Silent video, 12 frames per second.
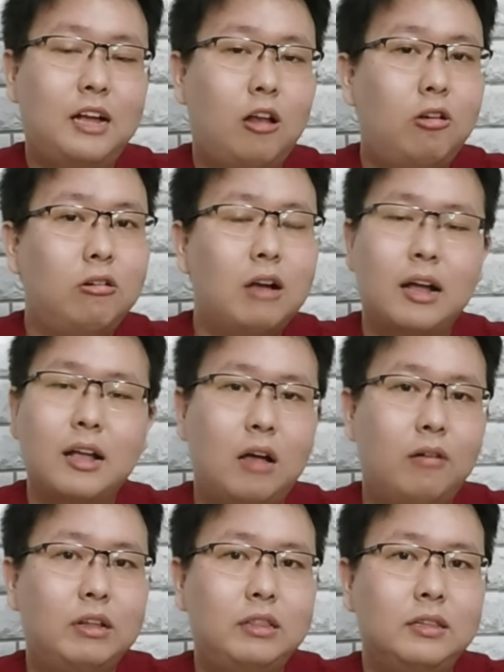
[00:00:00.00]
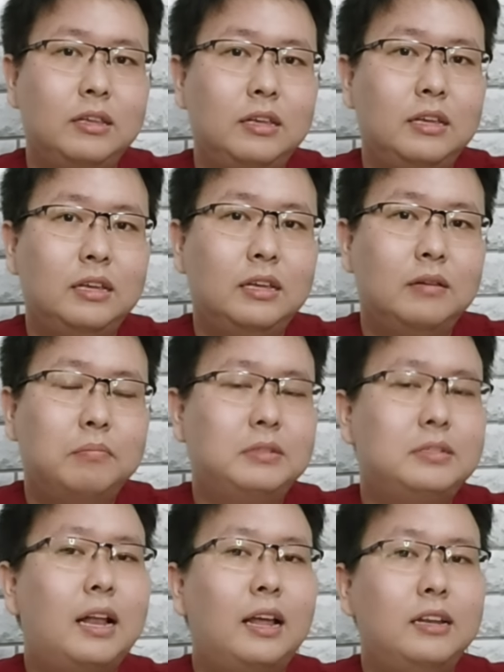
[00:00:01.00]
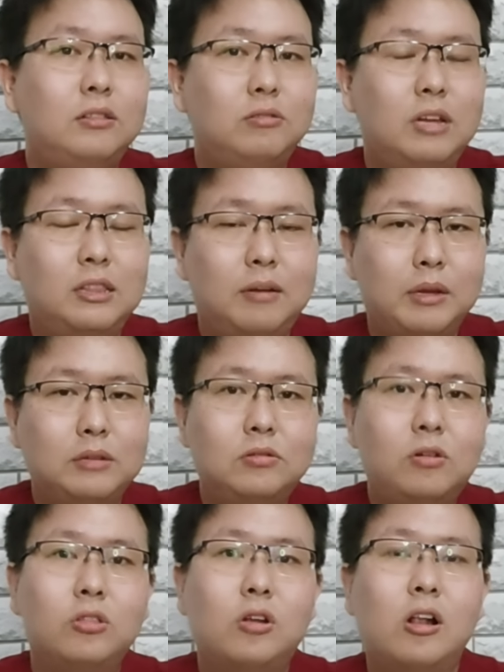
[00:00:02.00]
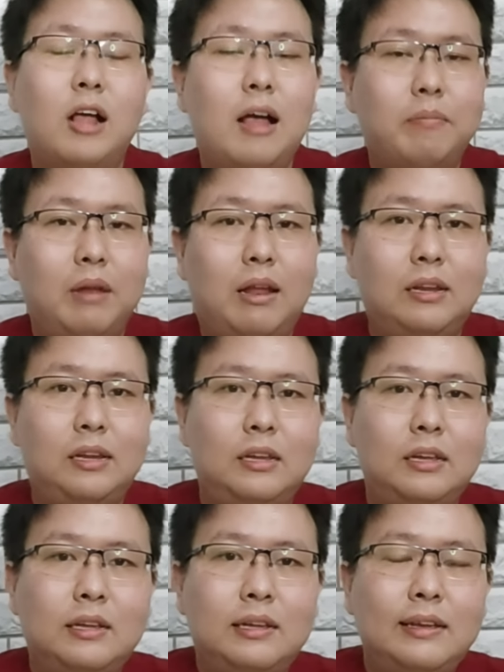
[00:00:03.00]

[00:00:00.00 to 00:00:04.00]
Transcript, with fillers: Kalau nggak gawat, bisalah ditunda termasuk kontrol kehamilan ini.